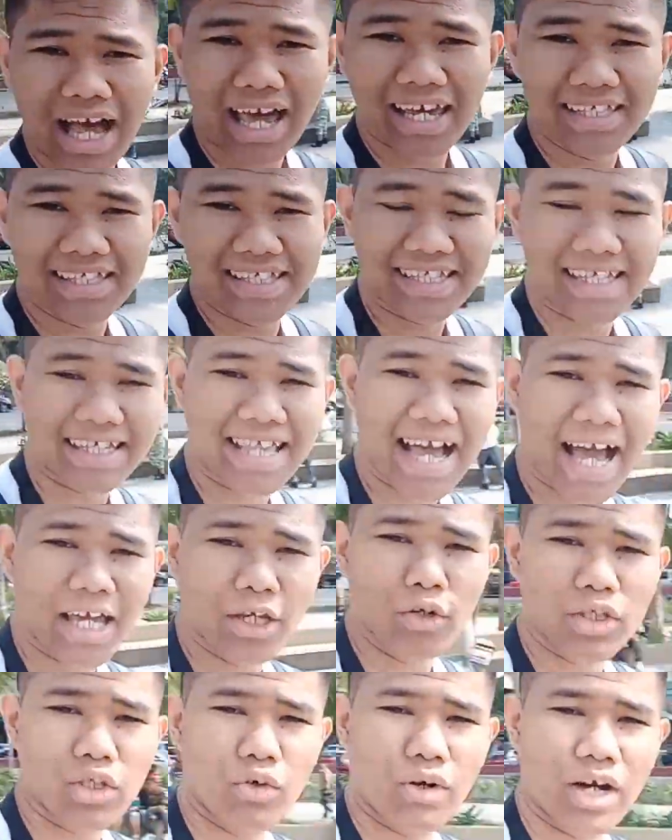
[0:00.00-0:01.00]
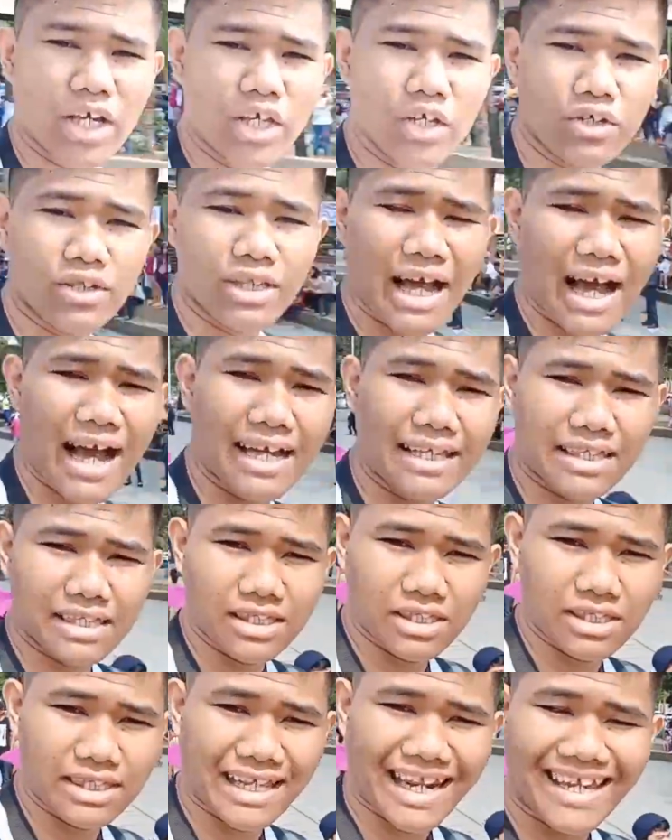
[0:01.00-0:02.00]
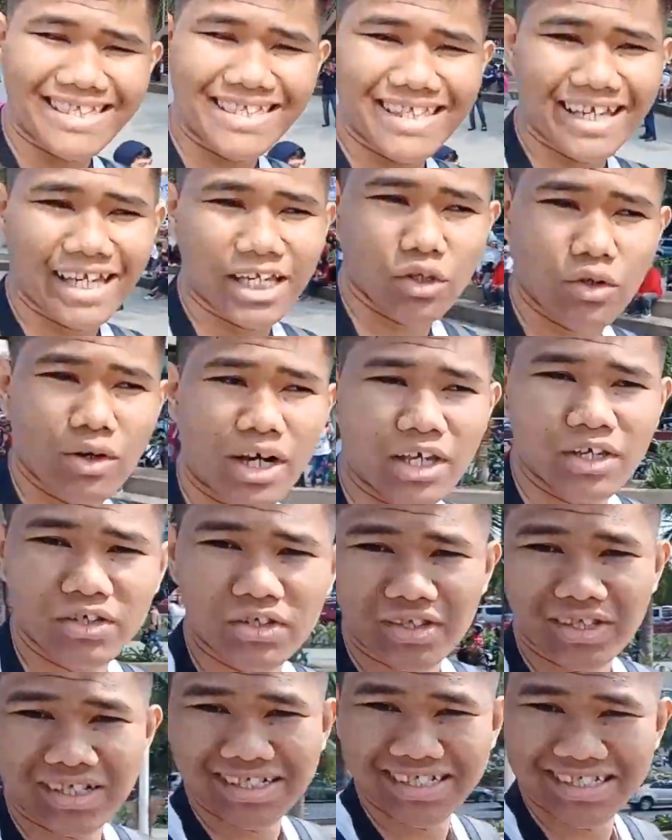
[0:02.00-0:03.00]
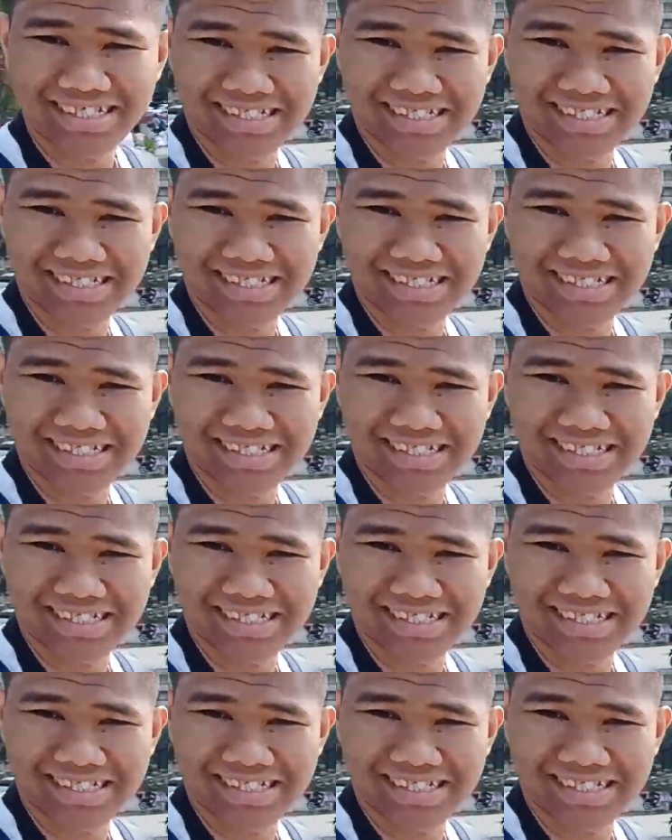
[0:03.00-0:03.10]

dahil dinadayo ito ngayon at trending ito ngayon.